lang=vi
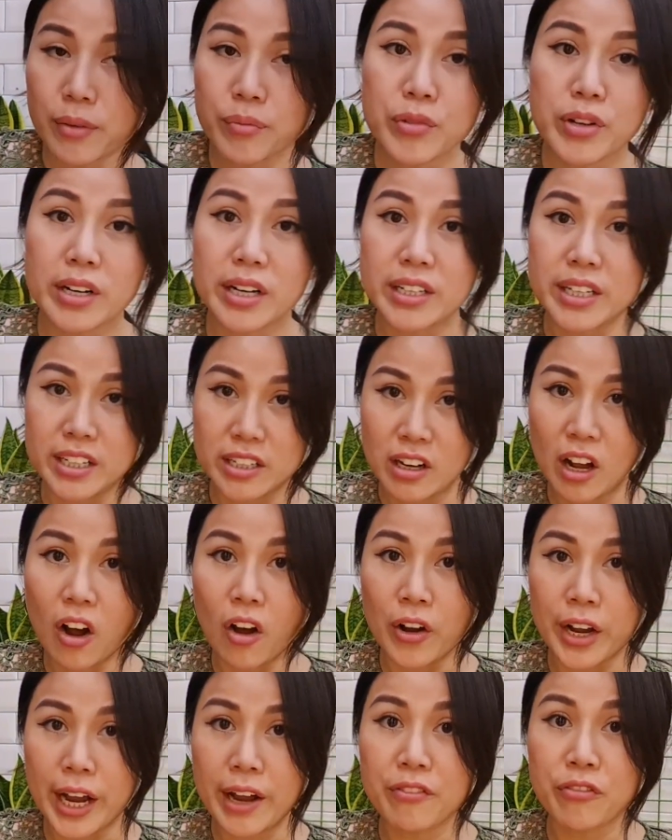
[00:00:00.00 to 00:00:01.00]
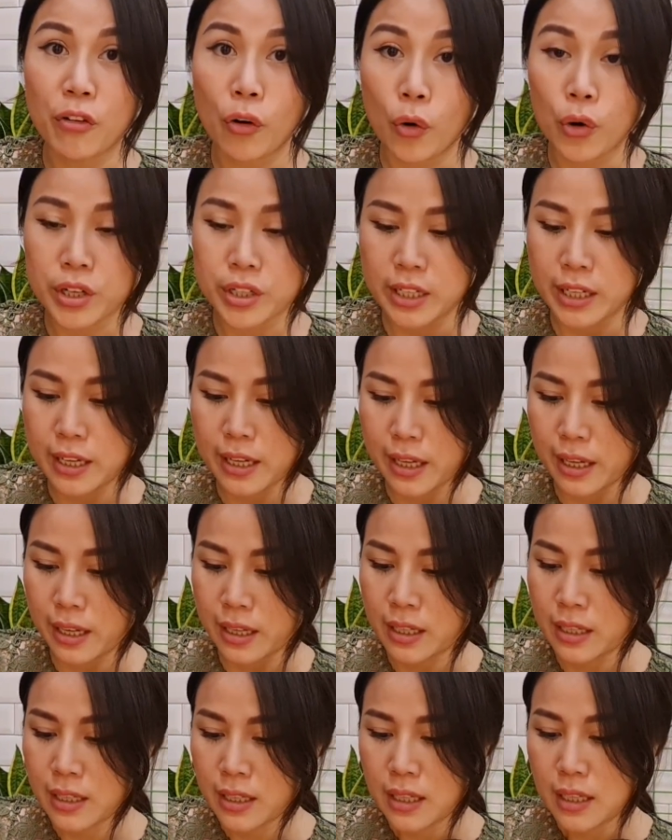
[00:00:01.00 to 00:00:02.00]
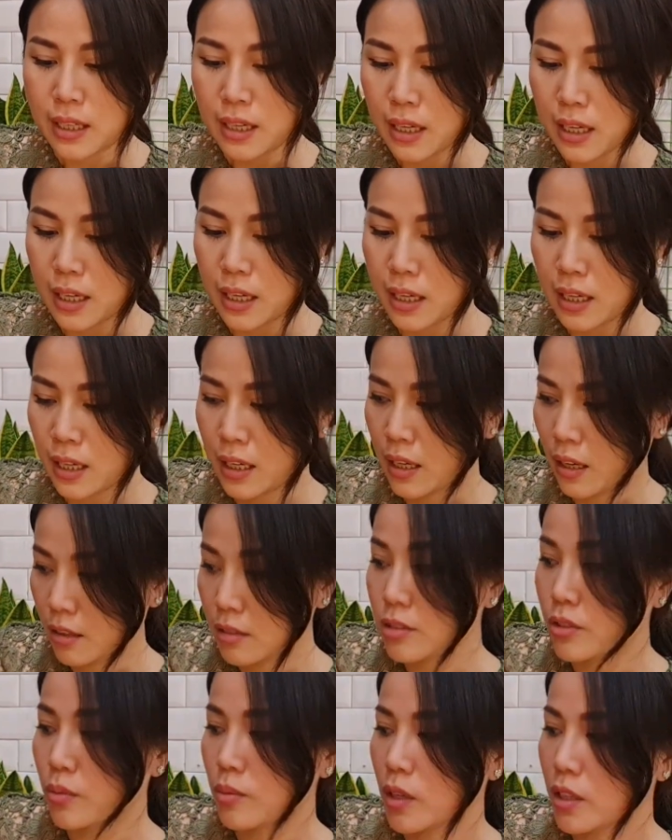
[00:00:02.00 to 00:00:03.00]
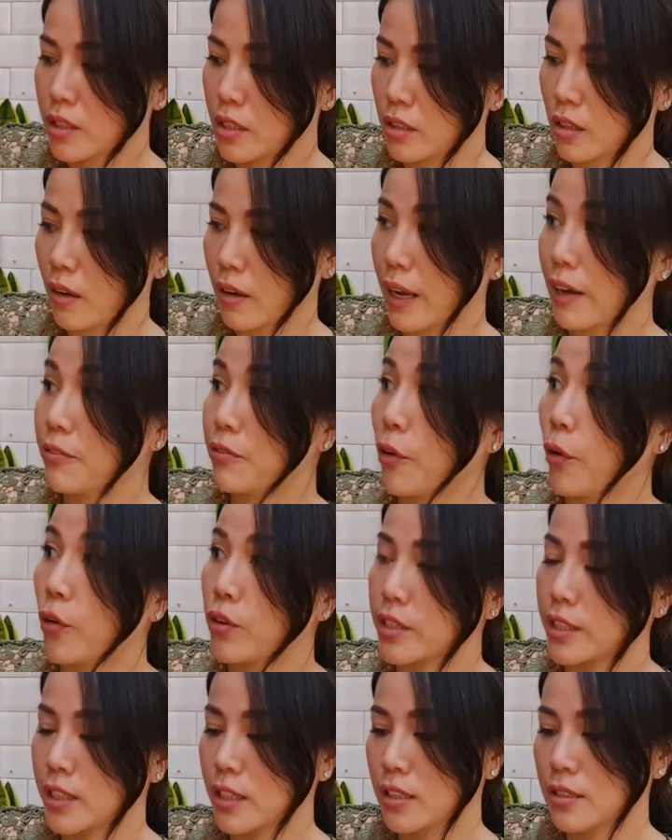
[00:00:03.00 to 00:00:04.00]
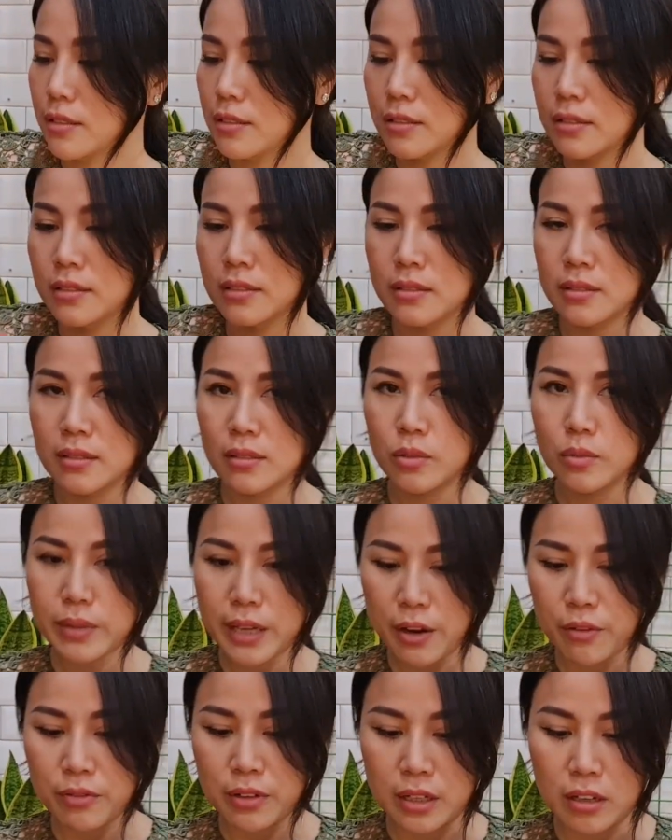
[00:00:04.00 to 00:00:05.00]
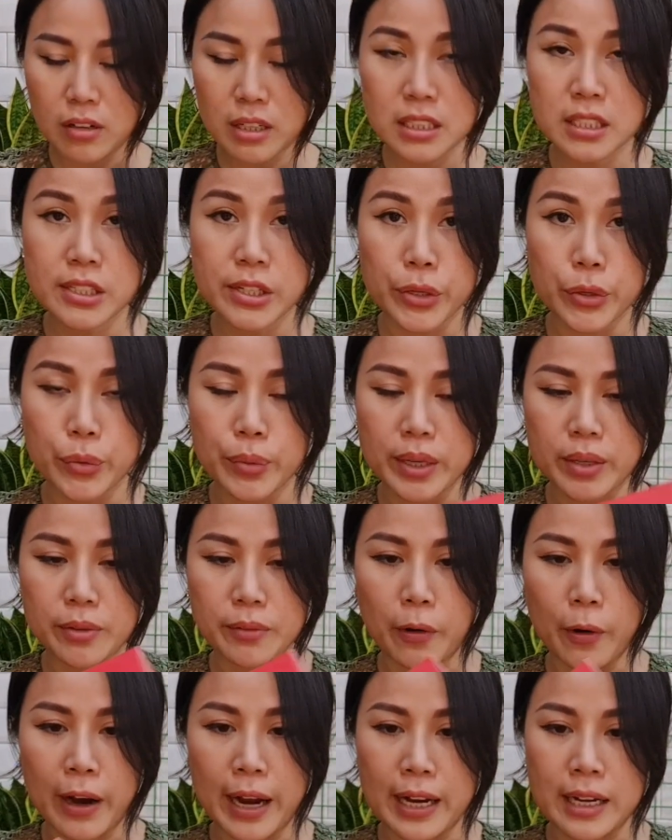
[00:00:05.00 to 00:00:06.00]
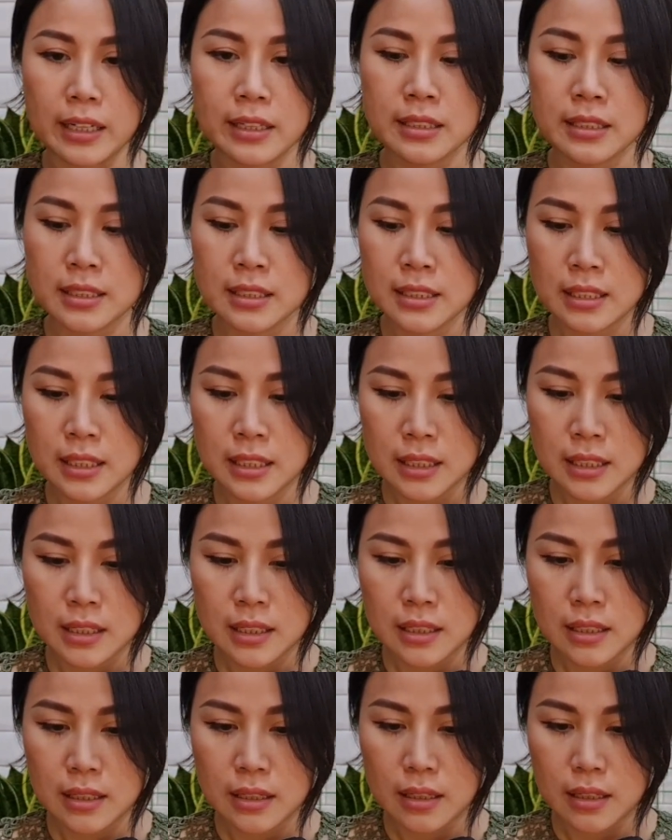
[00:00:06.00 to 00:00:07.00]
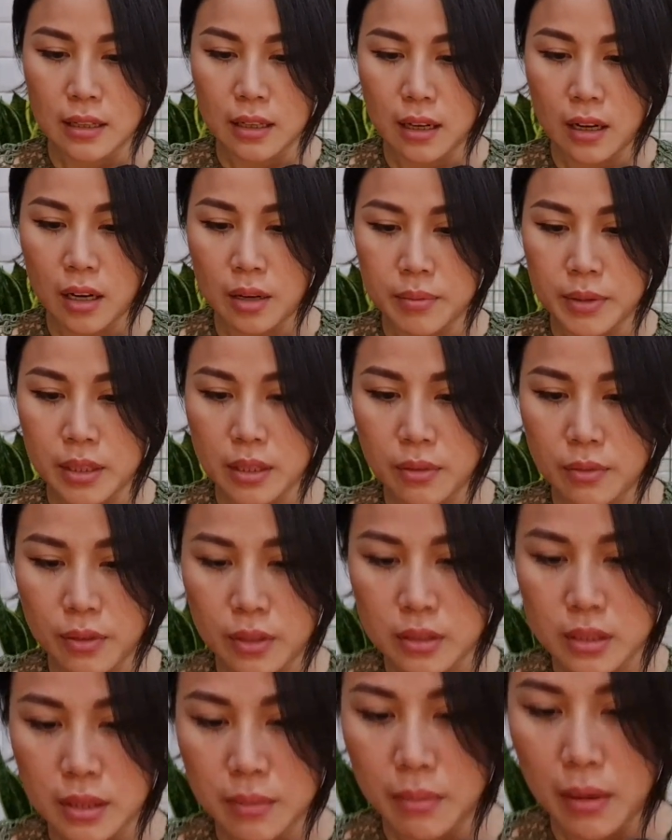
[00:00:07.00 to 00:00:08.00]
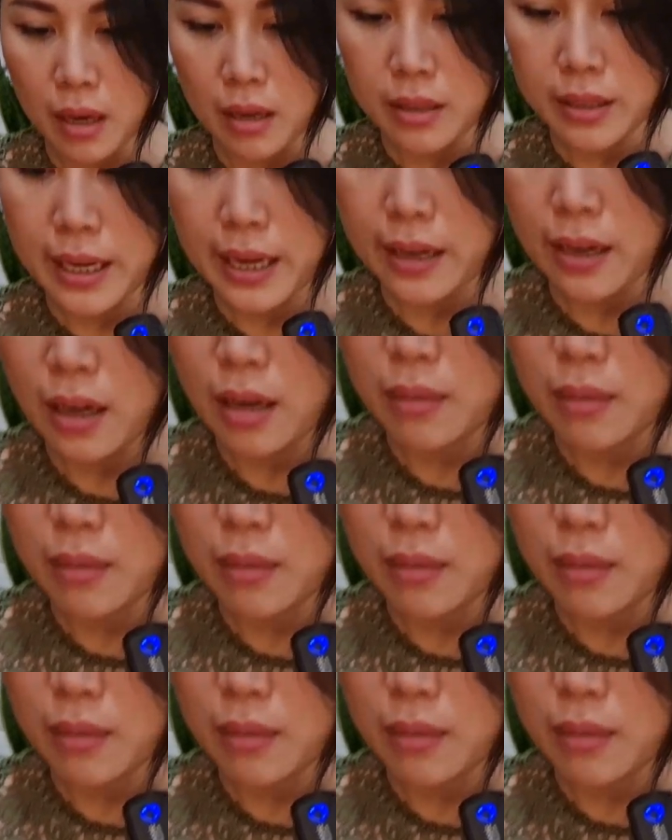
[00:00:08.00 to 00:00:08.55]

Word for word: Giống như là điện thoại iPhone hay là À, ừ đúng rồi, điện thoại iPhone vậy đó, lúc nào phải có cái siêu bên ngoài. Rồi bây giờ Vân sẽ mở ra.